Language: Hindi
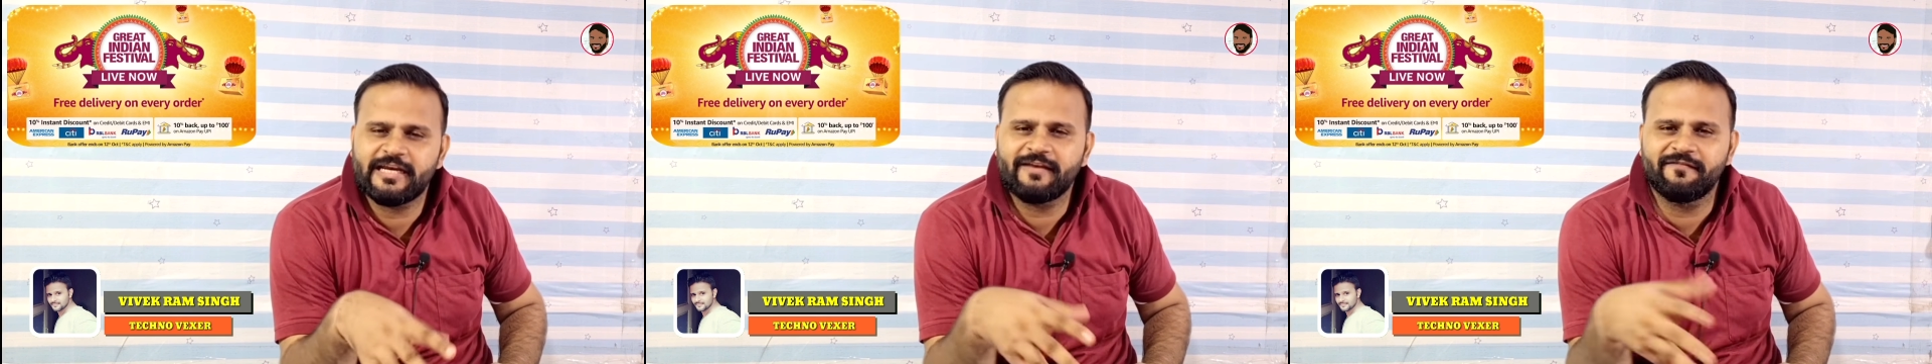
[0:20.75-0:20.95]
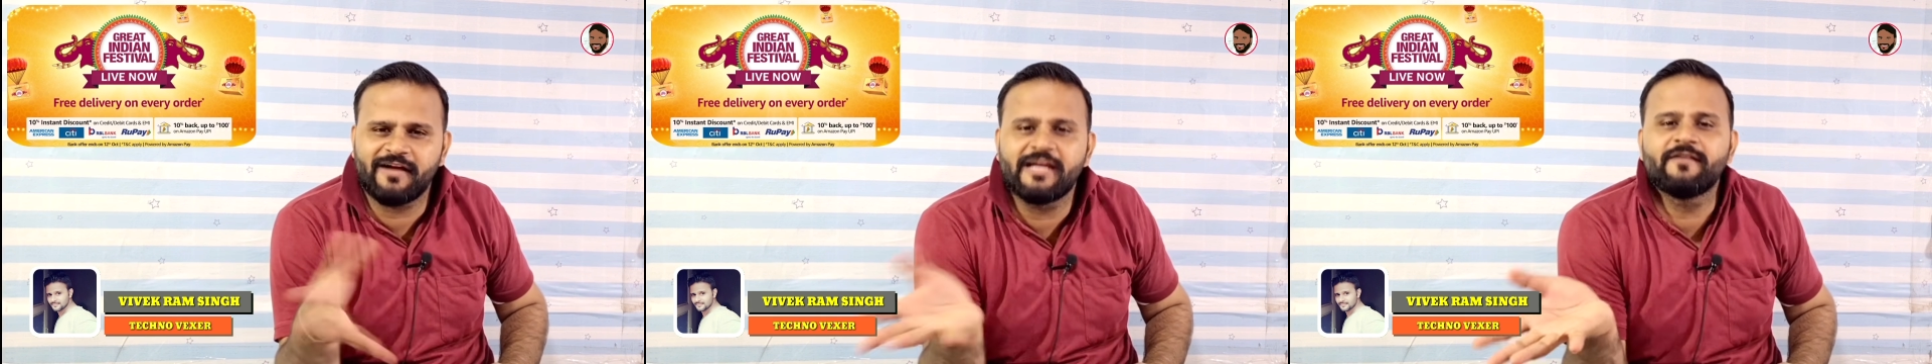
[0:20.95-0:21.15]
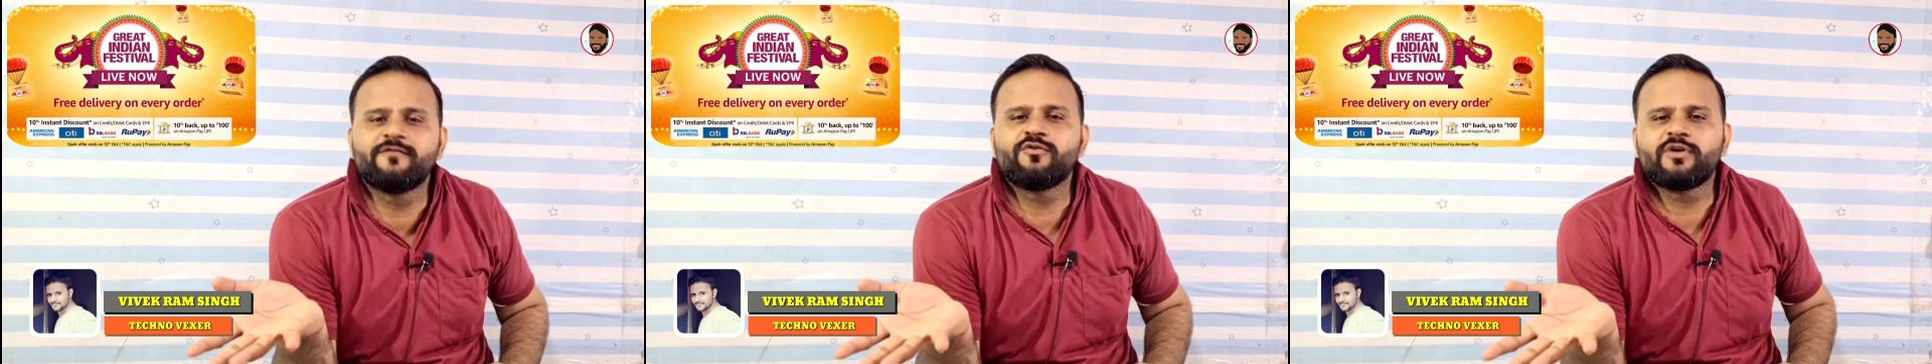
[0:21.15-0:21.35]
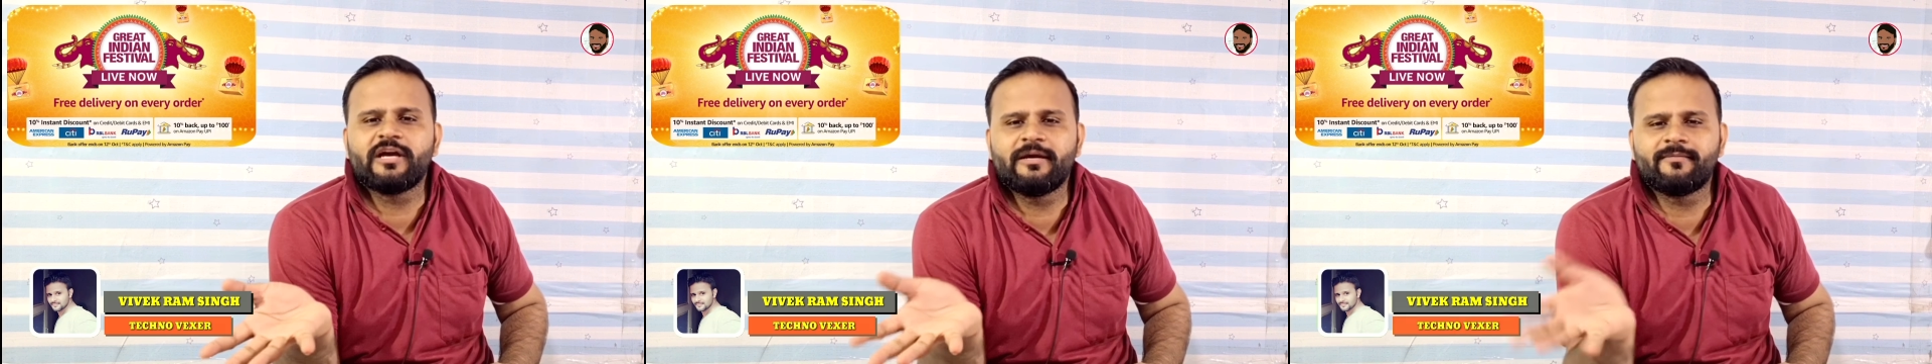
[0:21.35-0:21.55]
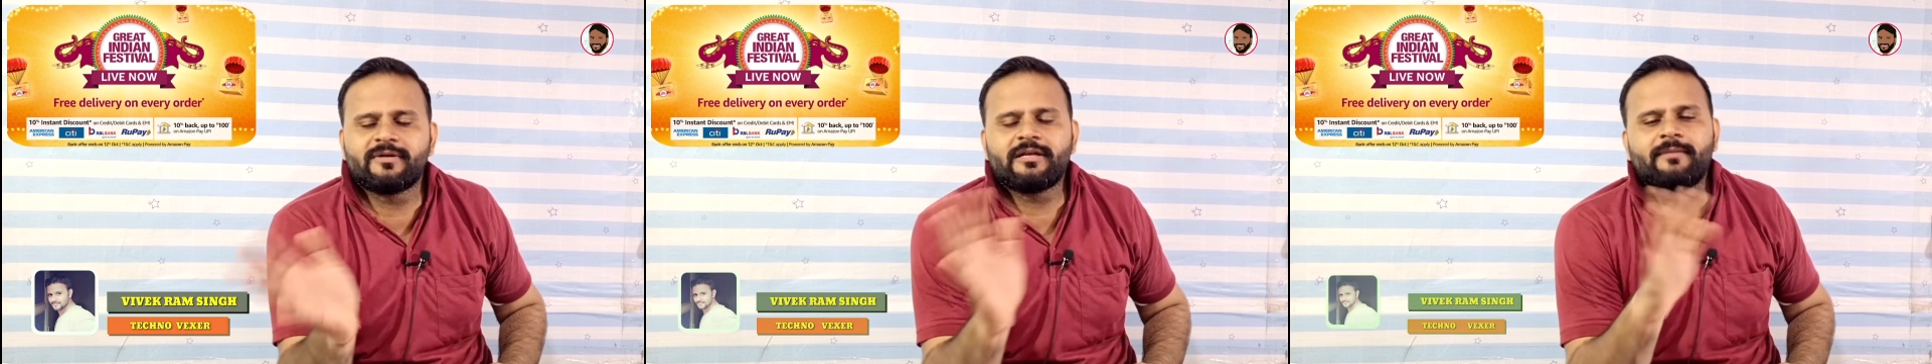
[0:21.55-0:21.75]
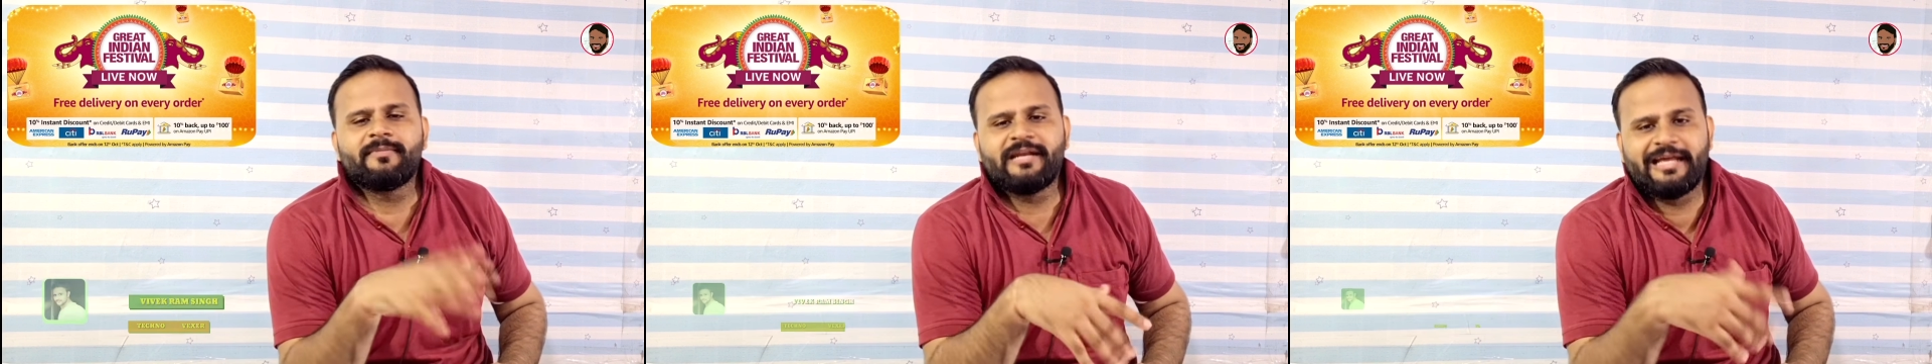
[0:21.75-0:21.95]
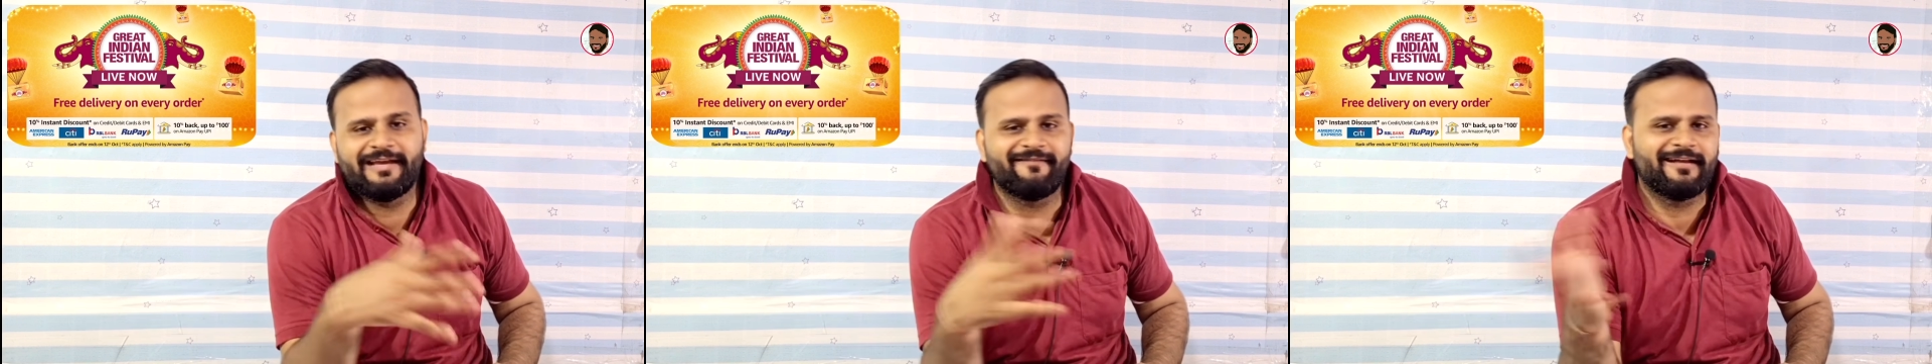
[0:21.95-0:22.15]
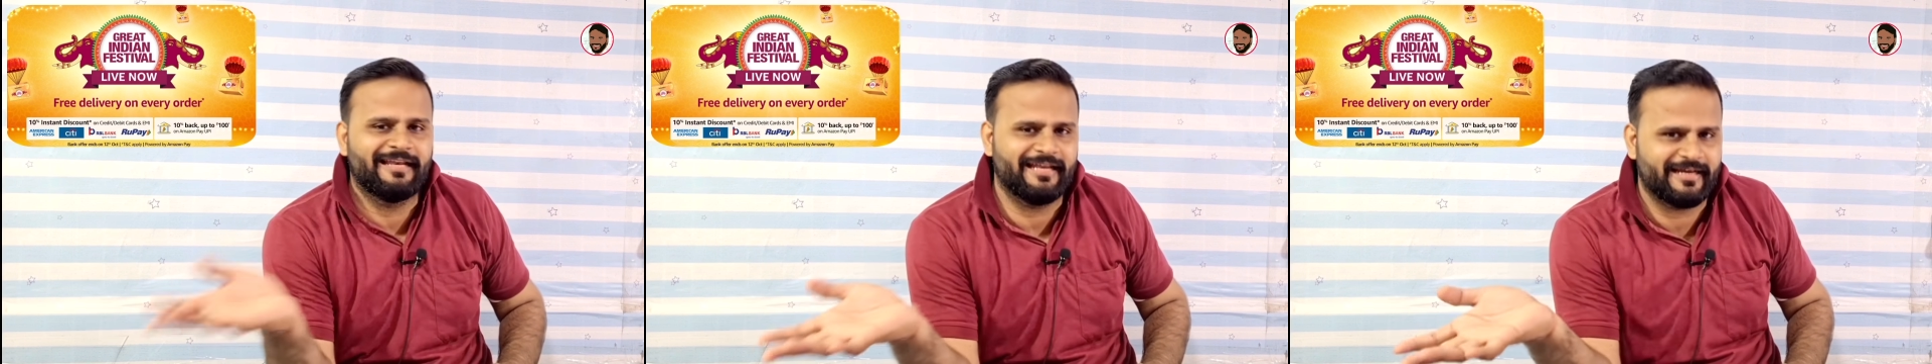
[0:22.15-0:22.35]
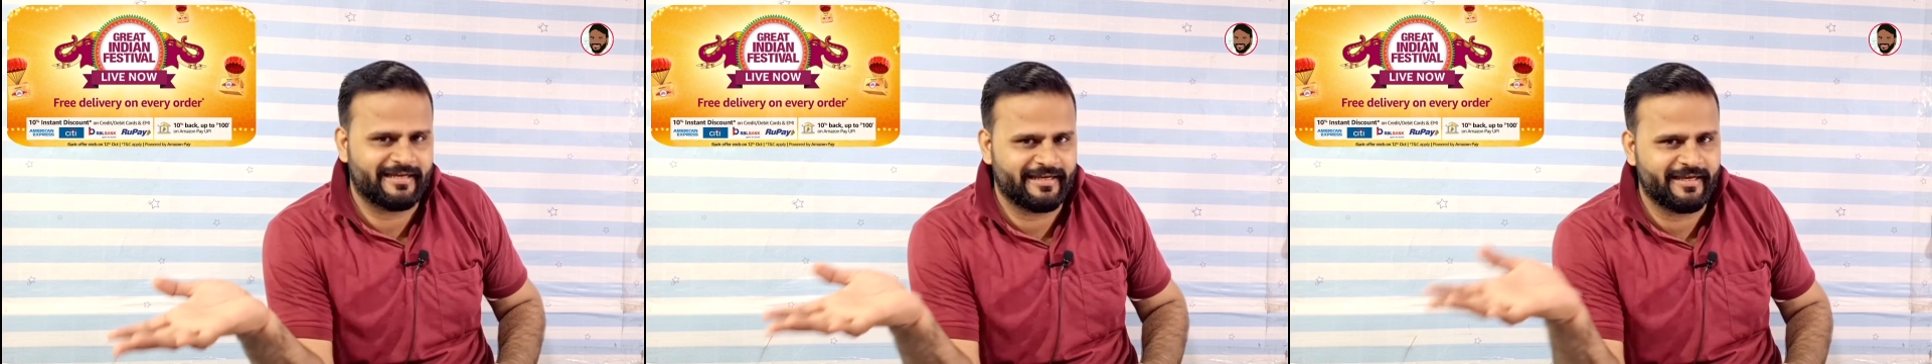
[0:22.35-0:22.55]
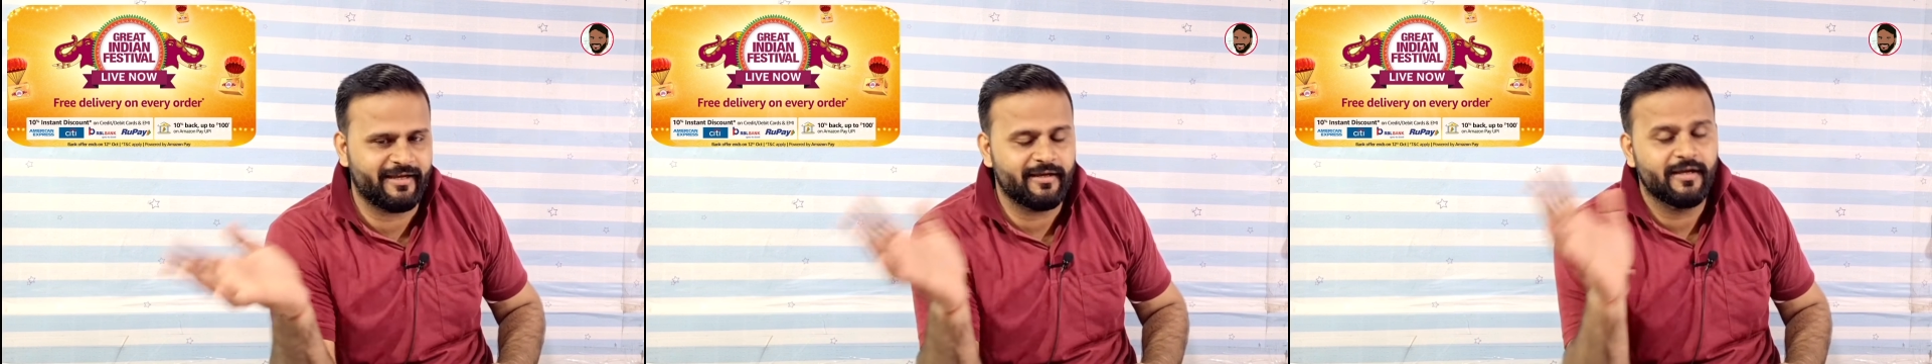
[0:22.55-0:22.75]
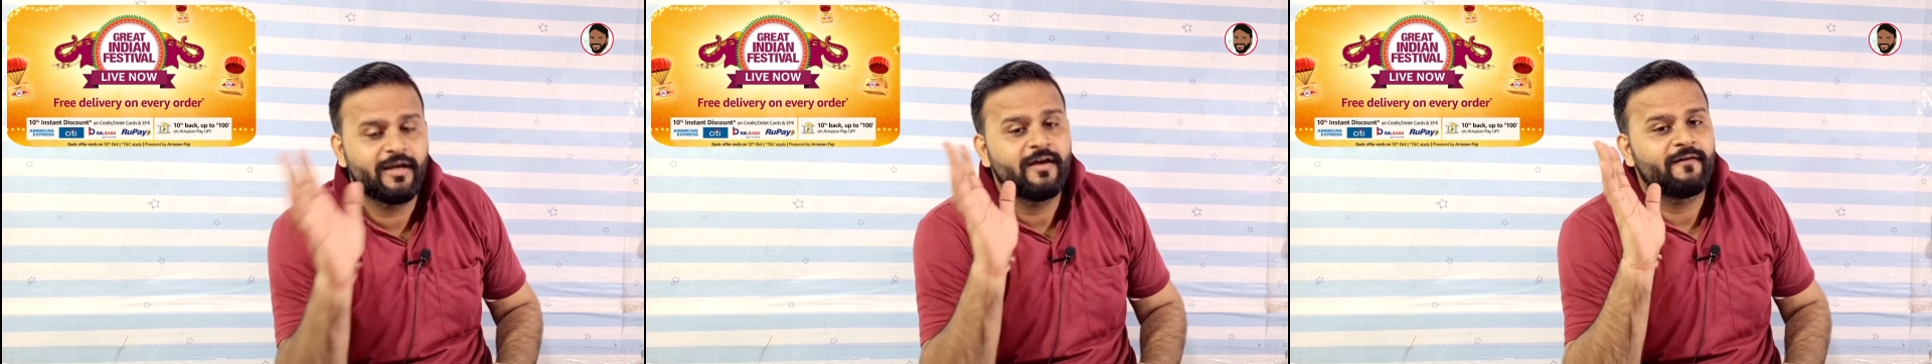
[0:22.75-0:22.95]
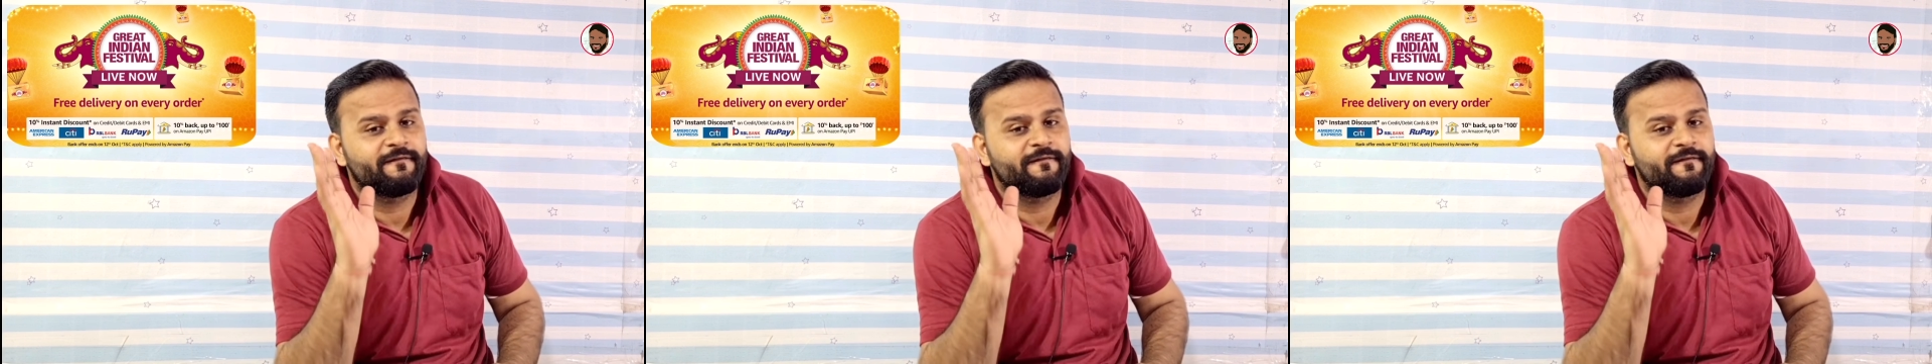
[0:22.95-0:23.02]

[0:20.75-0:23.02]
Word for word: से रिवाइव हो गए मतलब नए वाले आ गए हैं